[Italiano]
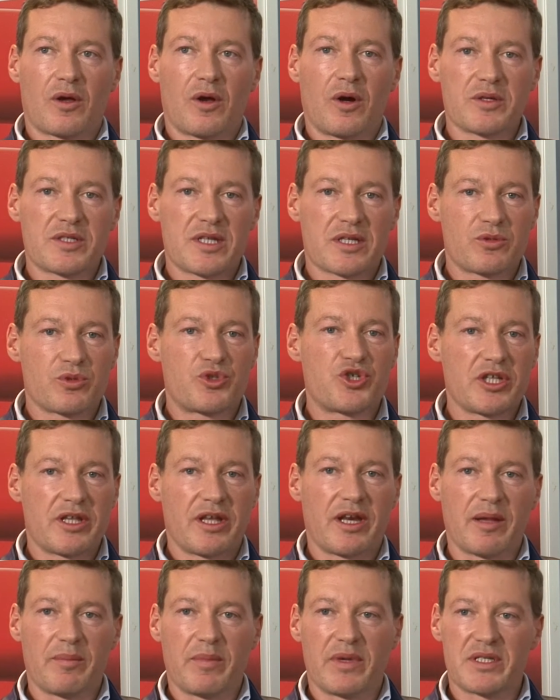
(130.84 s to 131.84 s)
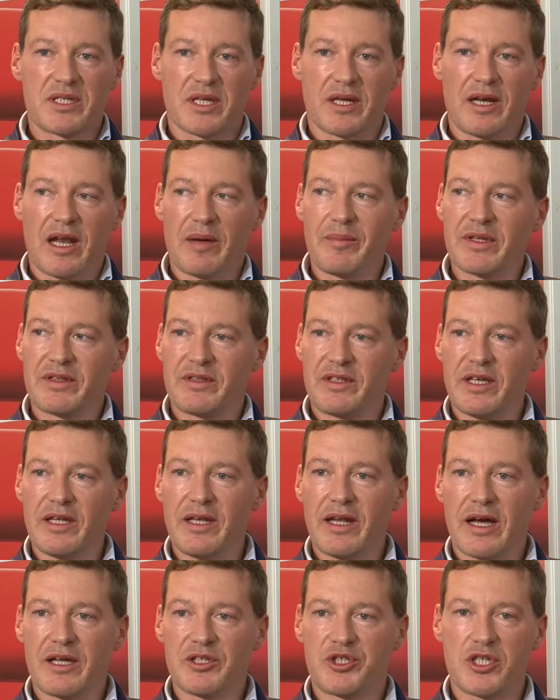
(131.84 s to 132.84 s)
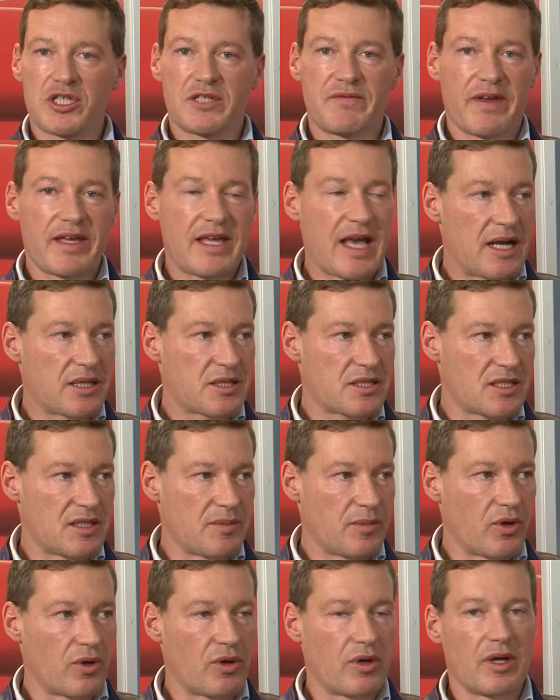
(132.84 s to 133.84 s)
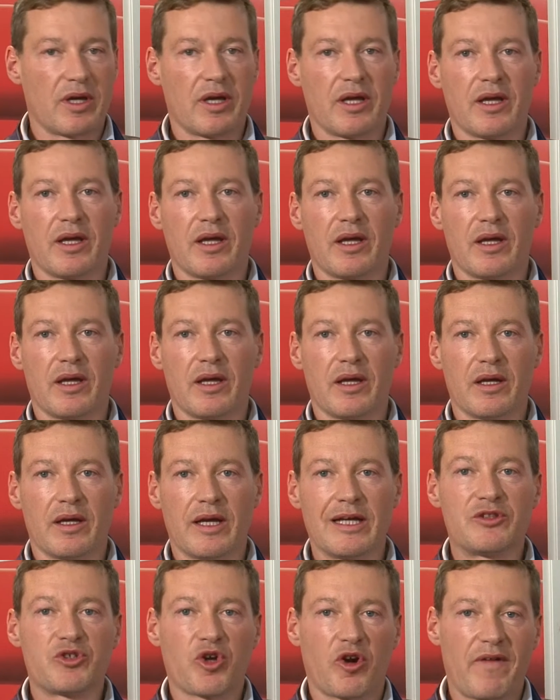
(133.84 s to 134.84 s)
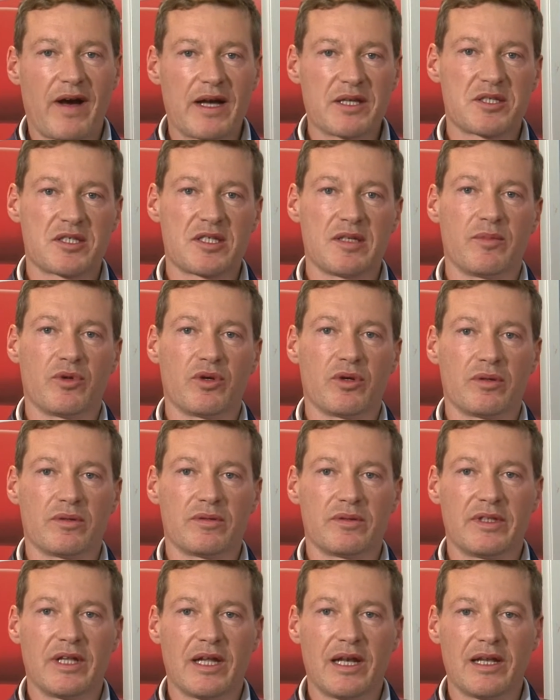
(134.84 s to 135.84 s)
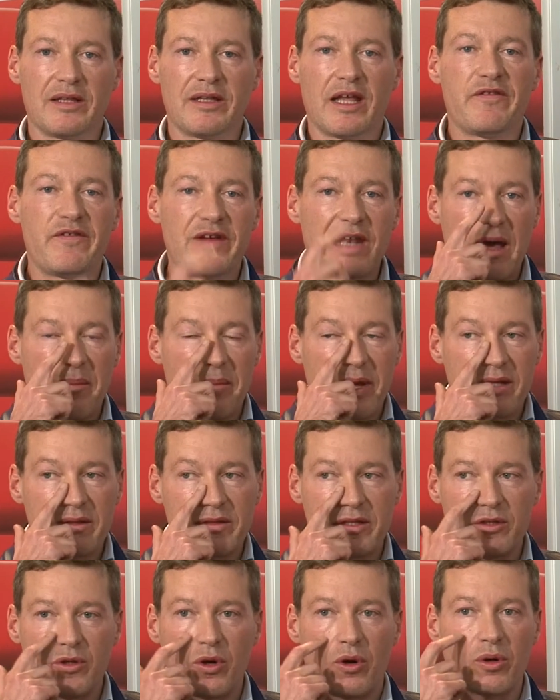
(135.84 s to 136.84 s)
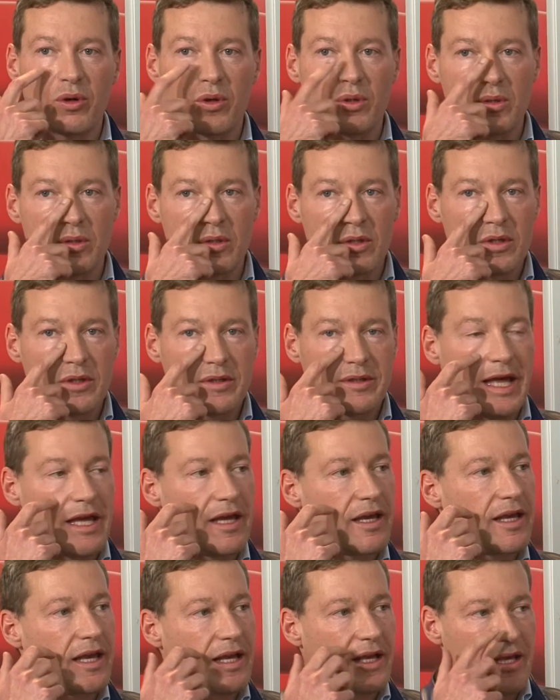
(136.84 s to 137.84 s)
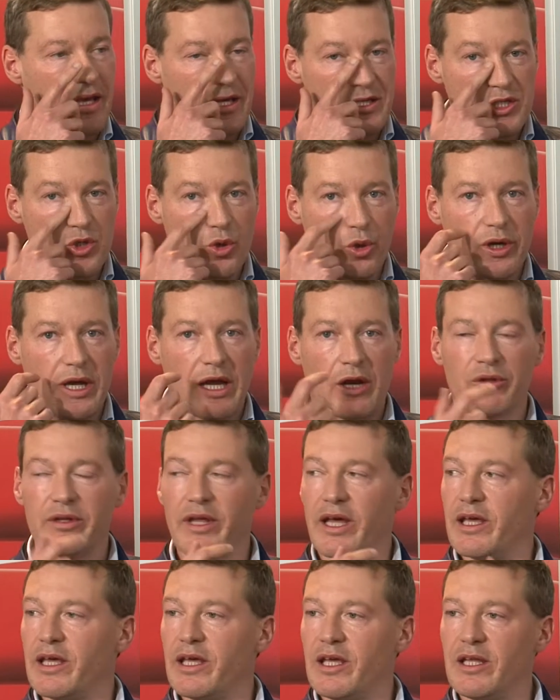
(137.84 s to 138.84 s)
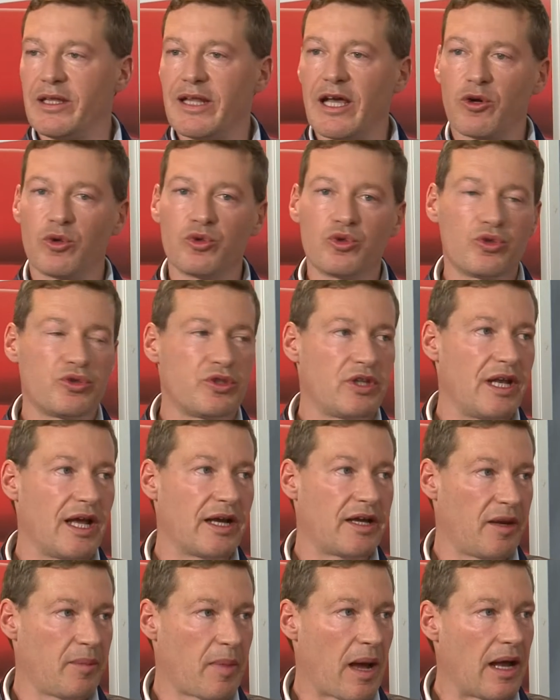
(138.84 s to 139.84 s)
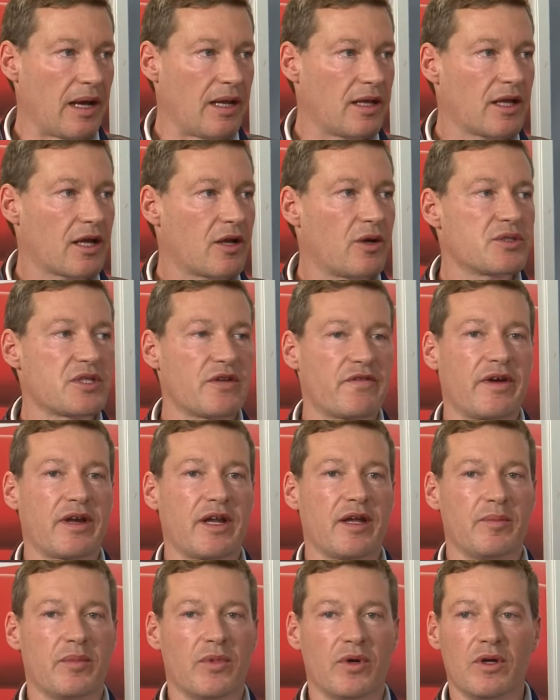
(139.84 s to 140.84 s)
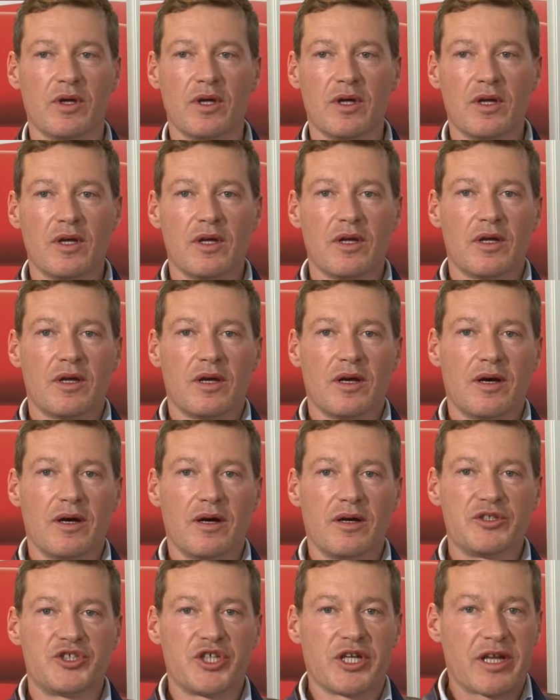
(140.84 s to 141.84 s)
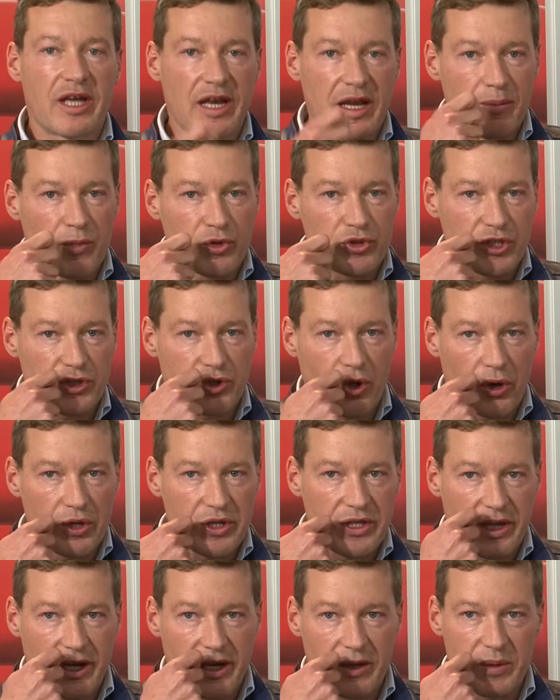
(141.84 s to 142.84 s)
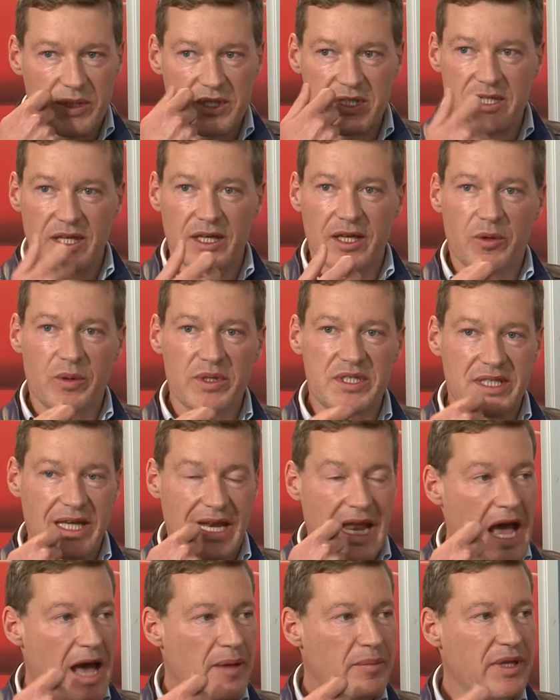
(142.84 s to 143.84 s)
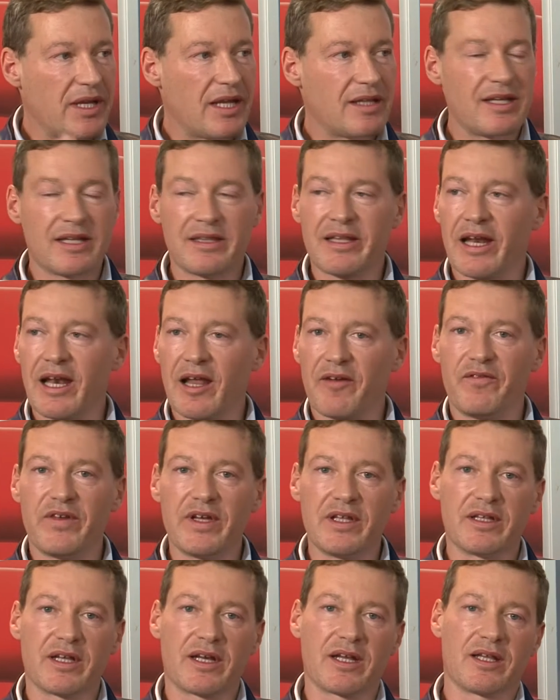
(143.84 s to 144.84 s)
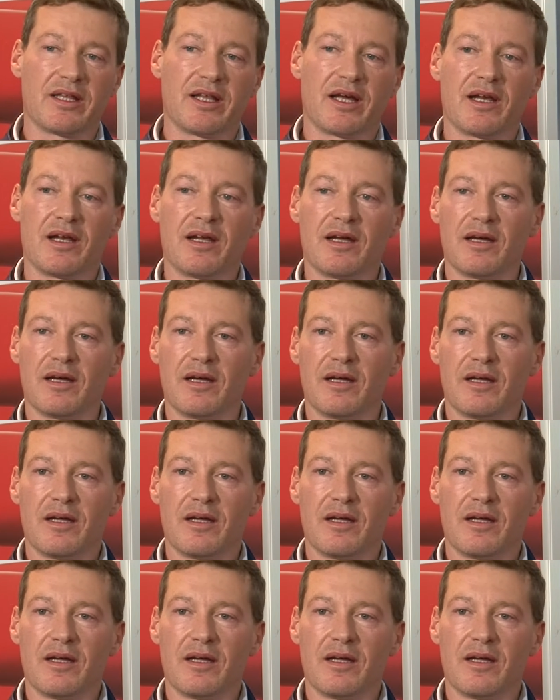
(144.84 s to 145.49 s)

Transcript: cosa succederebbe se la mattina ci svegliassimo e, e trovassimo del, dei filamenti d'oro che sgorgano dai, dai condotti lacrimali? Che cosa faremmo? Eh, cercheremo di togliere queste, queste, lamine e di andarle a vendere dal,